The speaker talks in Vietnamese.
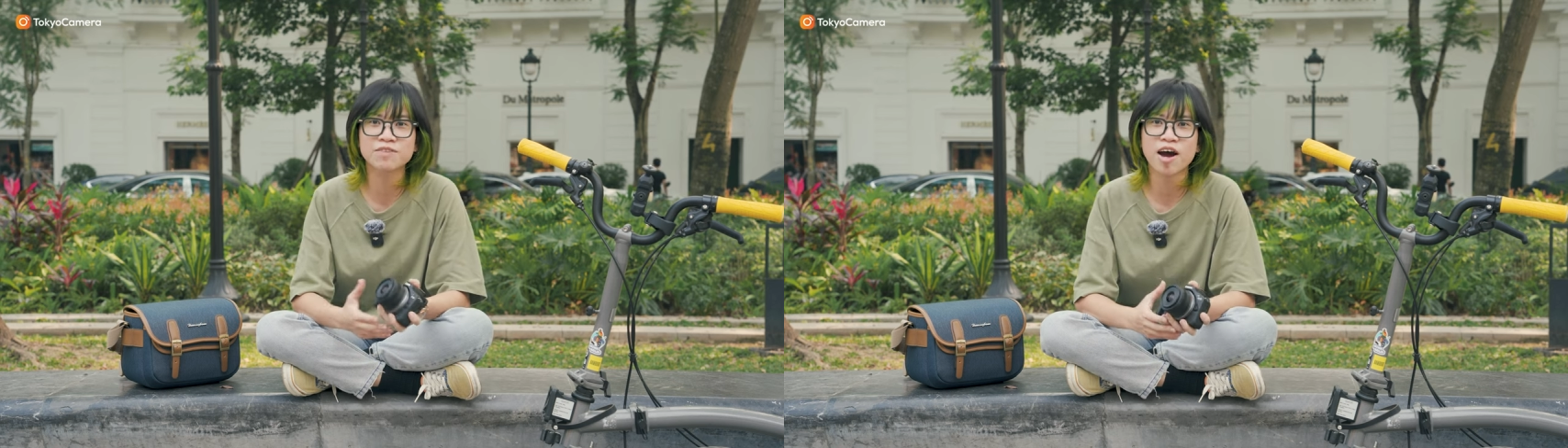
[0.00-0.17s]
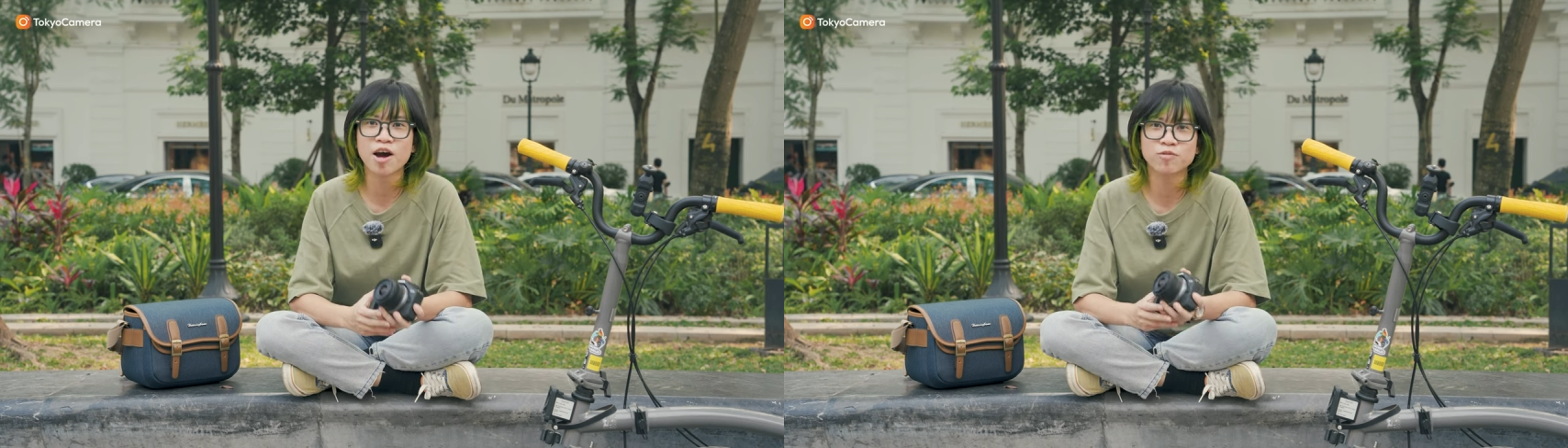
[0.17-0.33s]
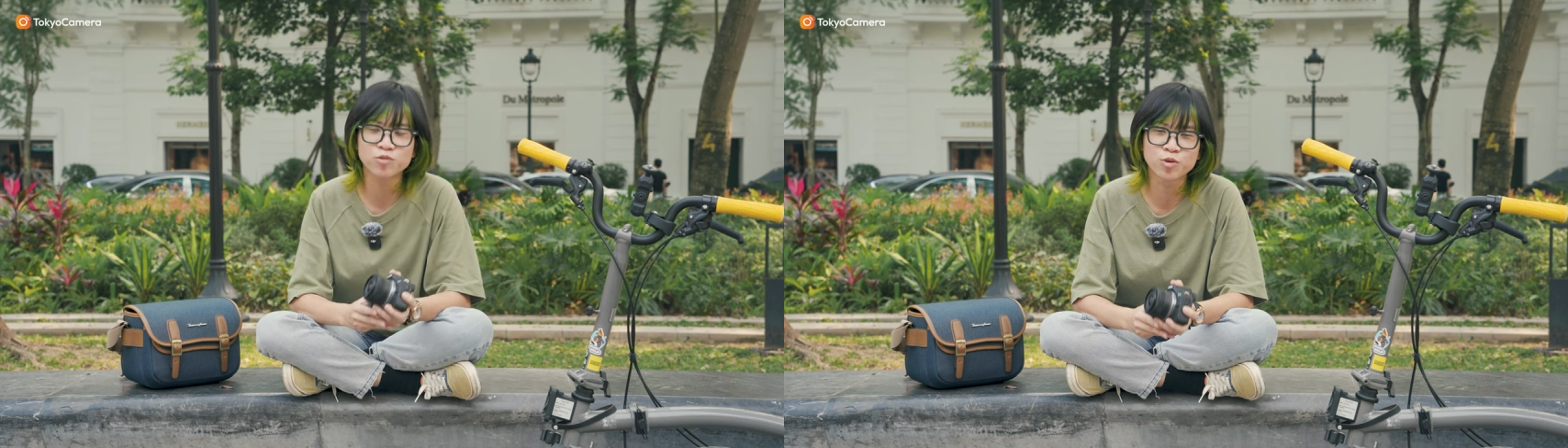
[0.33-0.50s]

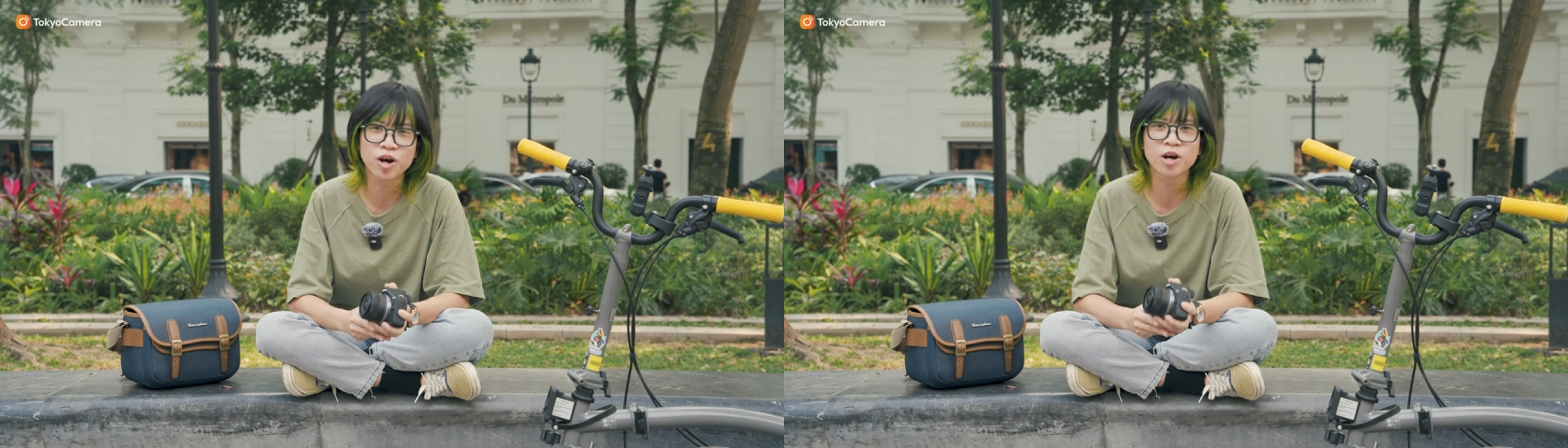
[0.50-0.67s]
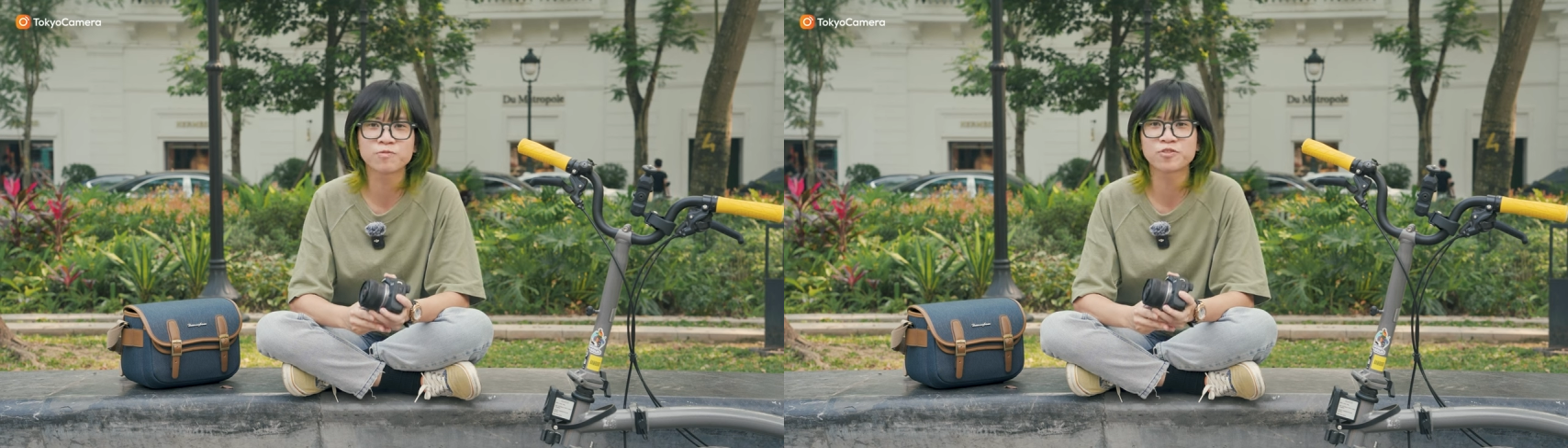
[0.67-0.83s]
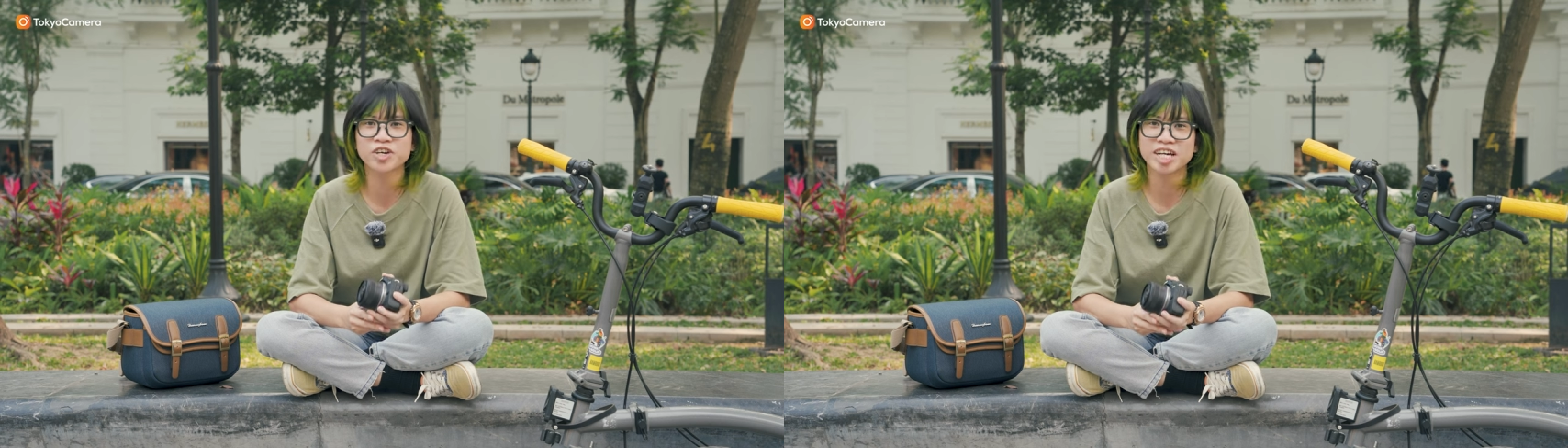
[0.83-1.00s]
và phù
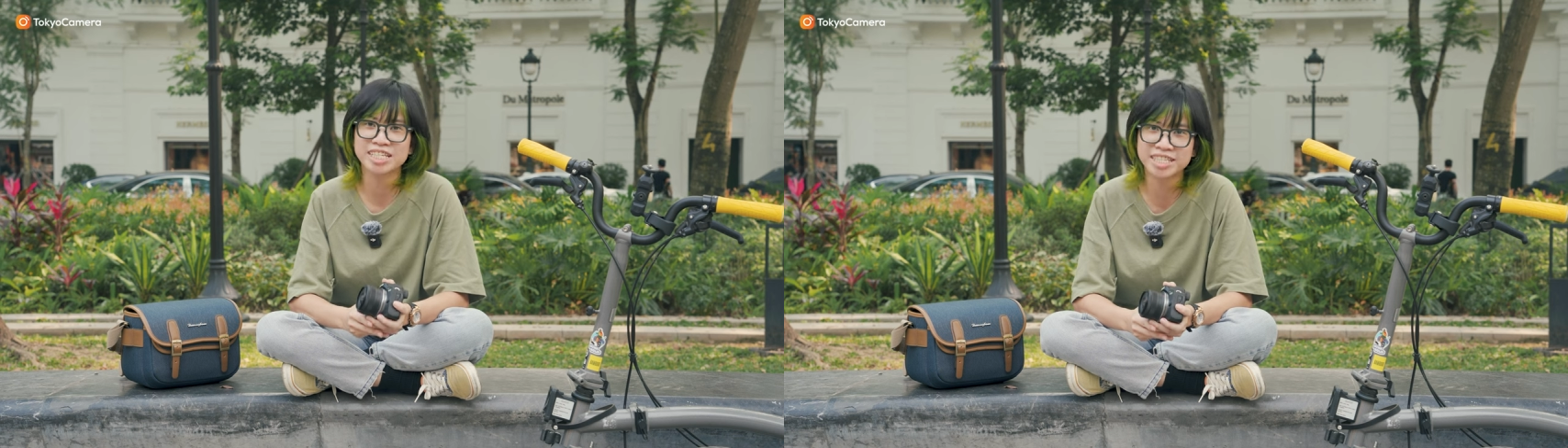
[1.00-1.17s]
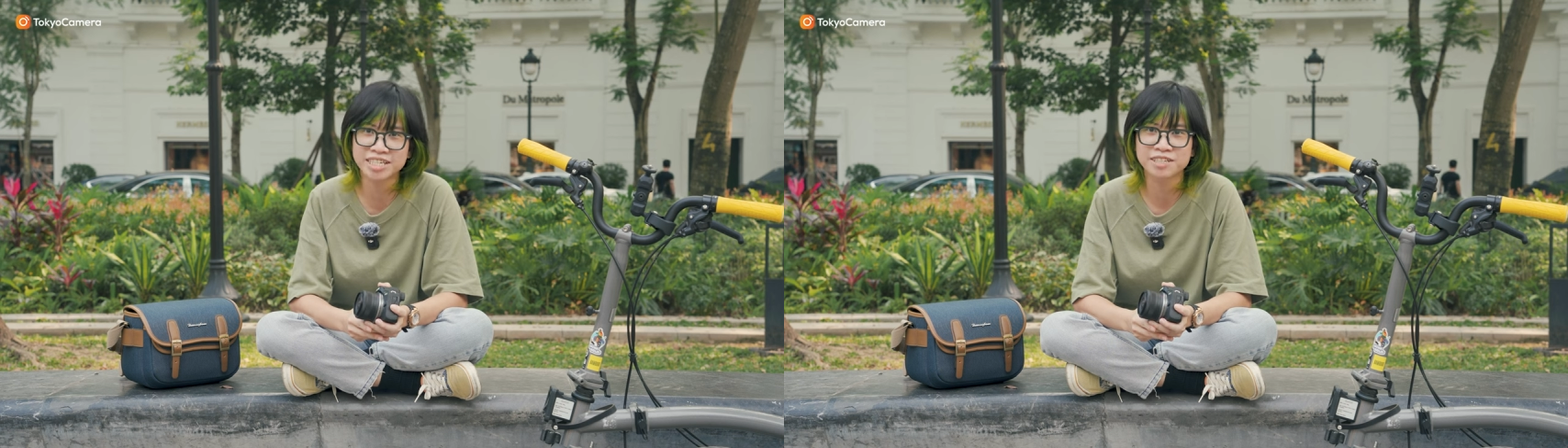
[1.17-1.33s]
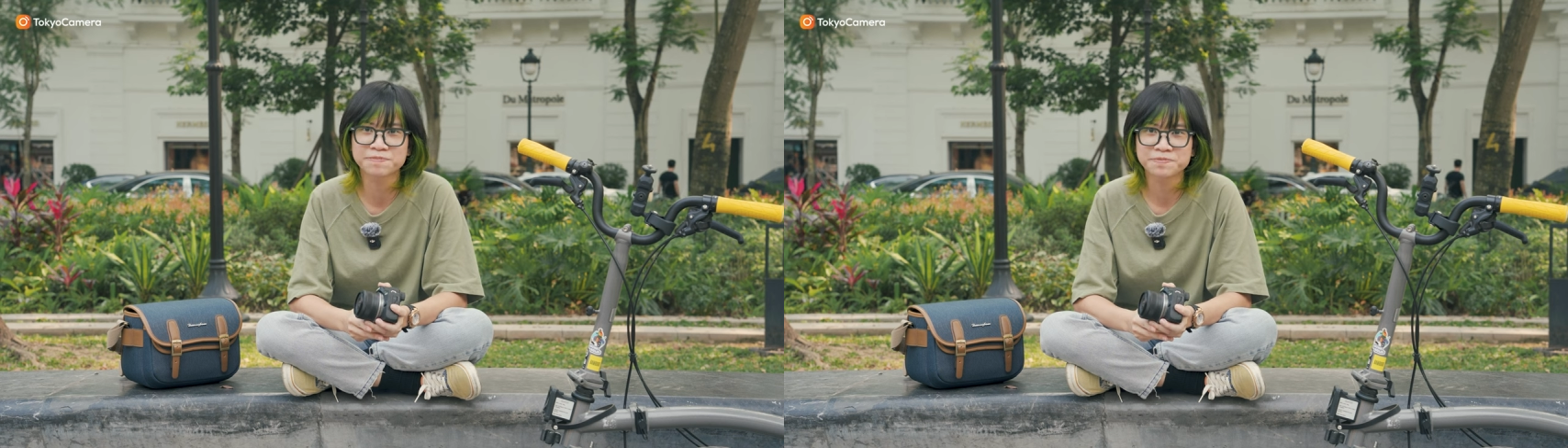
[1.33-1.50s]
hợp với cái
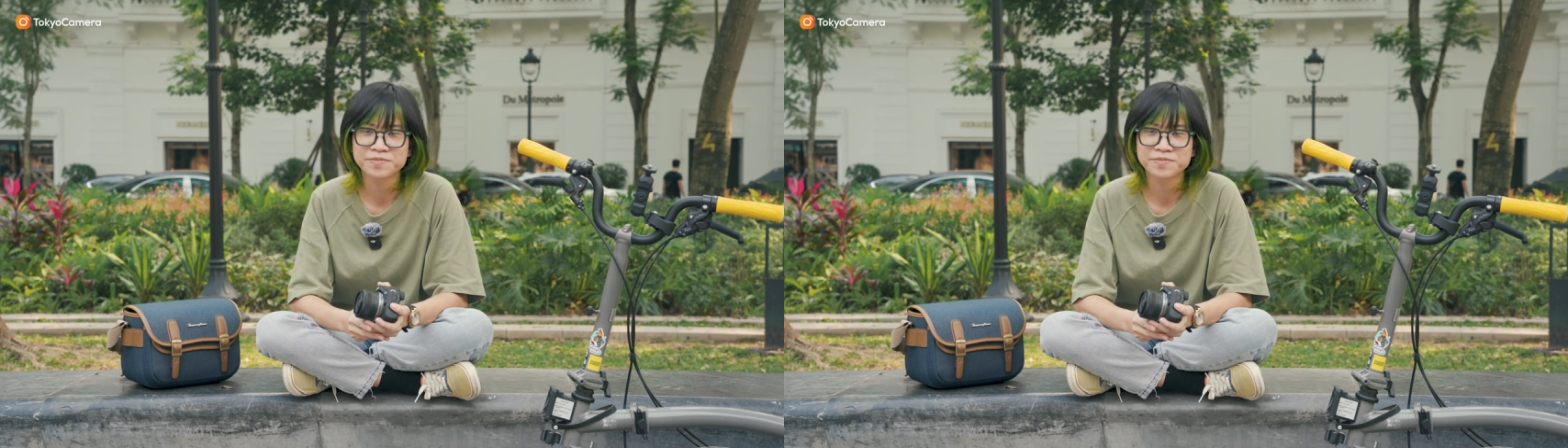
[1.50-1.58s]
gì.